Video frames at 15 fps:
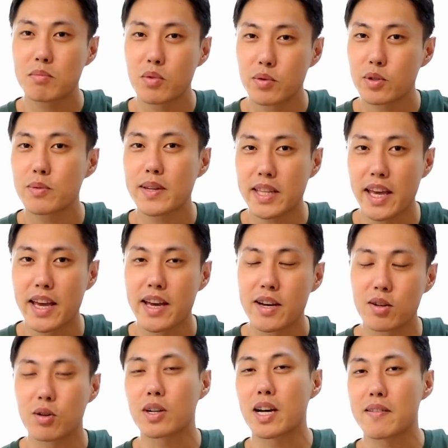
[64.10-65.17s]
ト版も含め
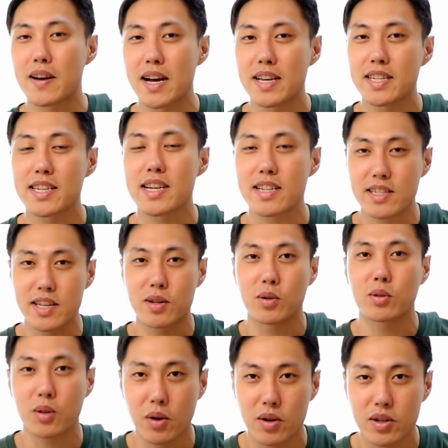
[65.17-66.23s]
て今回はシェアし
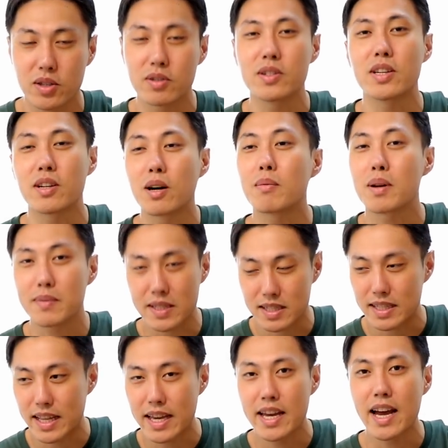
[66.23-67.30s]
ていこうというふうに思
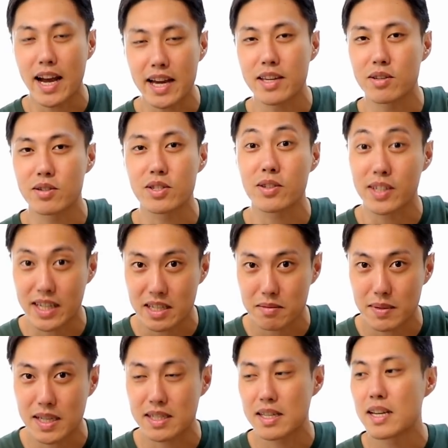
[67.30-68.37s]
いますのではいよろしくお
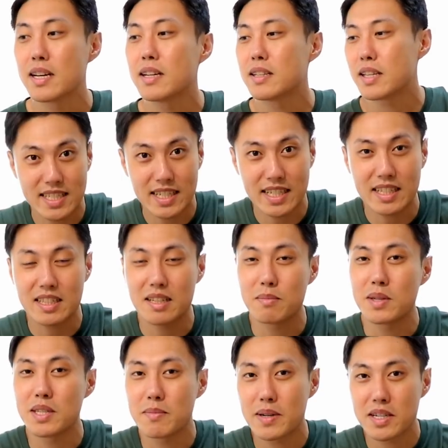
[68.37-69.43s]
願いします断捨離
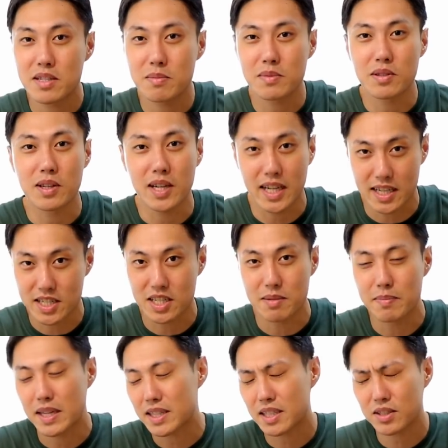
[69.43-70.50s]
だったりミニマリズムの
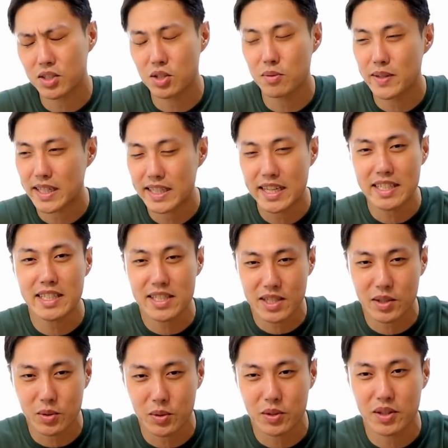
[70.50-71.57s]
話に全く興味がない
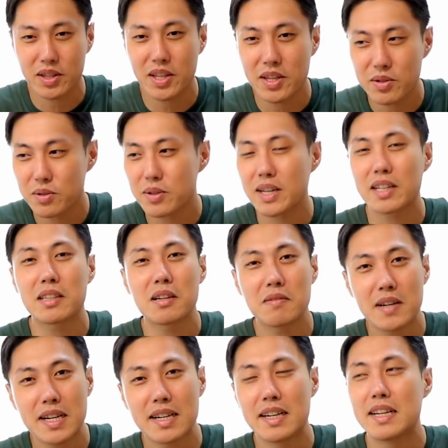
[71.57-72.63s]
んですけどっていう
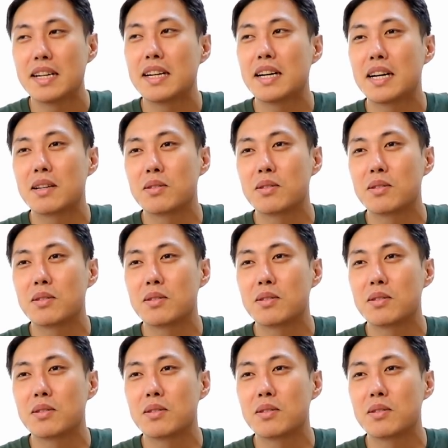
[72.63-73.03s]
方は